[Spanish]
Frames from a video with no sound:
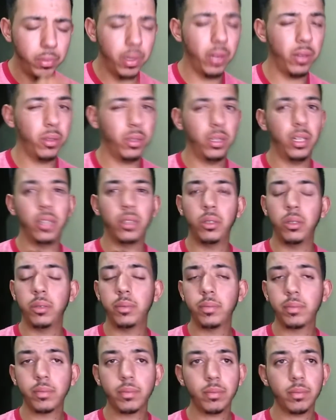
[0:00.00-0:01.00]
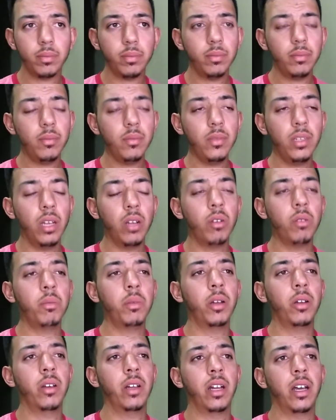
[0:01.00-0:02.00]
perdonando, algo
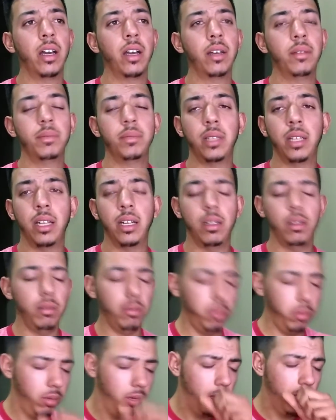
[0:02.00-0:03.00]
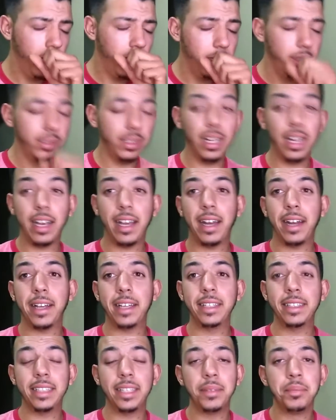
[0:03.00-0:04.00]
malo de la, del, la
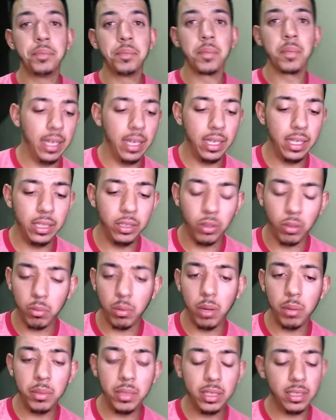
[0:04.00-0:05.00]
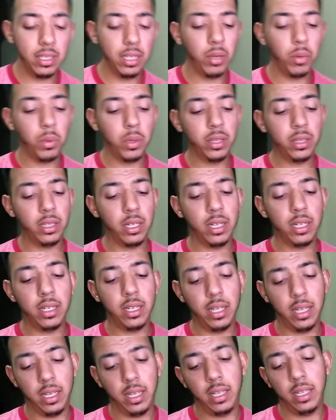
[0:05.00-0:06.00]
garganta. Eh, y normalmente se encuentran
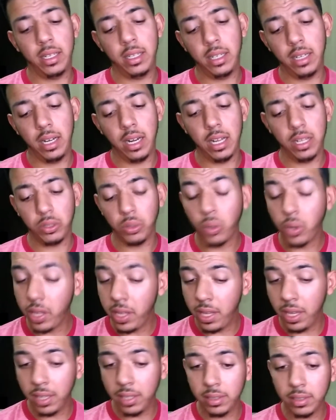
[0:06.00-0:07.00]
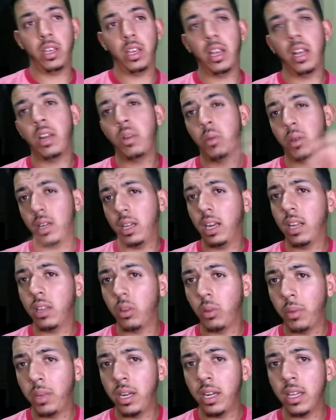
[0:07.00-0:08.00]
en las orillas, y al igual que las
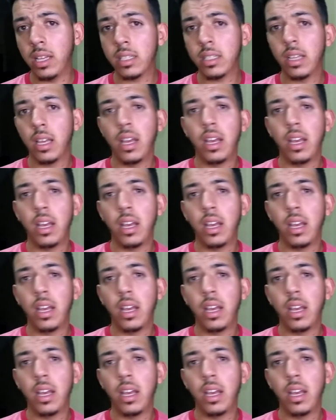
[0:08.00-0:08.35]
dovinas